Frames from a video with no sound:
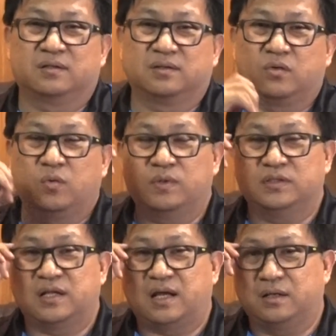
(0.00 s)
กรมราช
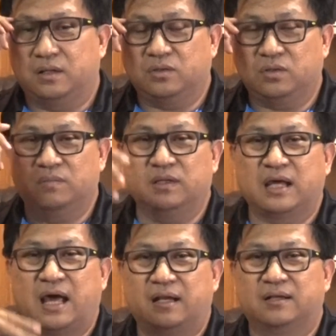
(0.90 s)
ทัณฑ์ก็ต้องดำเนิน
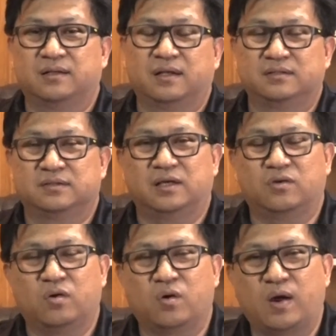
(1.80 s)
การแจ้ง
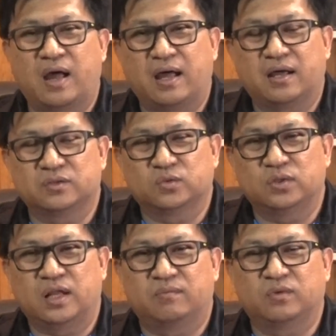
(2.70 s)
ข้อกล่าวหา กระทรวงยุ
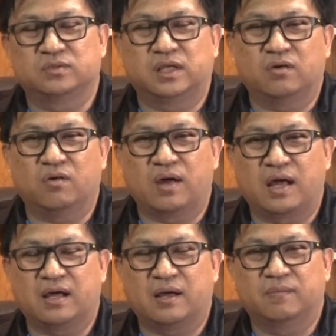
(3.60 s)
ติธรรมต้องแจ้งข้อกล่าวหา
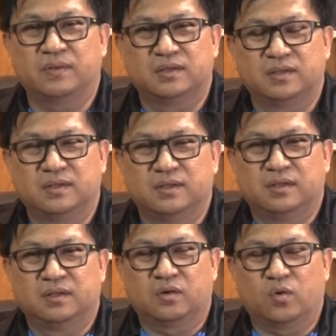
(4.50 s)
กับ
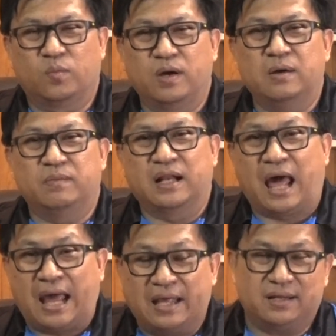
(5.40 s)
คงเพิ่มอีก
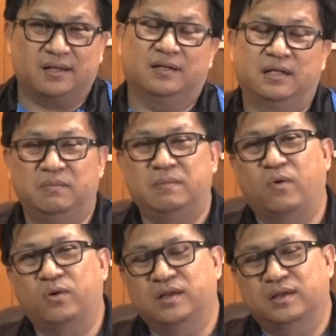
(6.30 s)
รายนีไม่
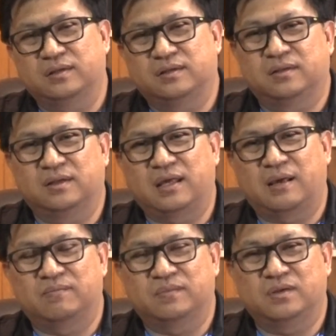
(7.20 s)
พ้นนะครับ
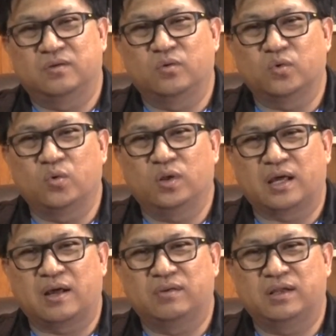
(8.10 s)
เรื่องของรุ้งออะ
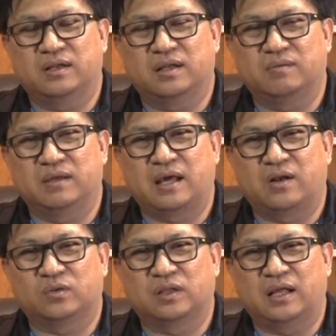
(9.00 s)
เขาเนี่ยนะมีการอ
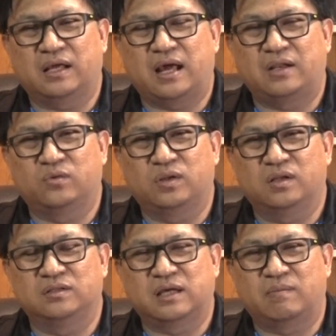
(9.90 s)
อกแถลงการอยู่ในเรื
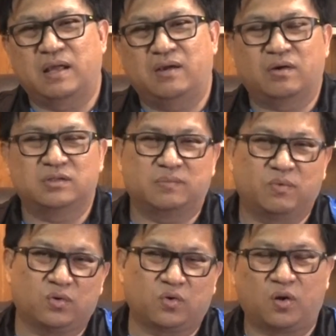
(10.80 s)
อนจำแล้วเขาจะโพ
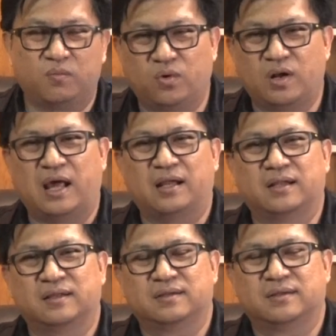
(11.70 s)
สก่อนโพสหลัง
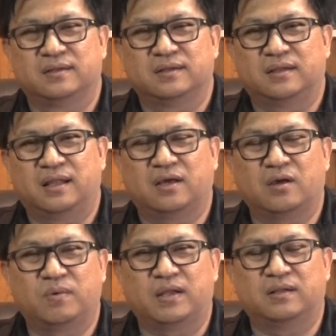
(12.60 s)
เนี่ยนะก็
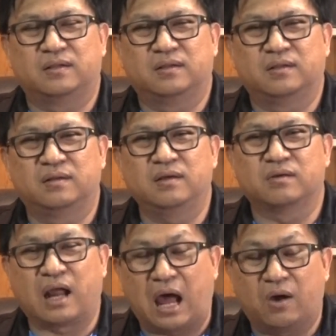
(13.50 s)
เป็นเรื่อง
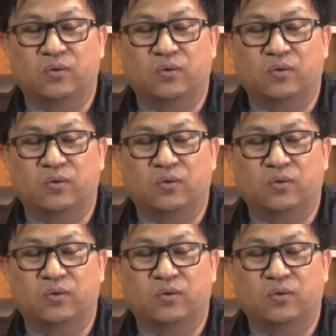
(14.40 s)
ราว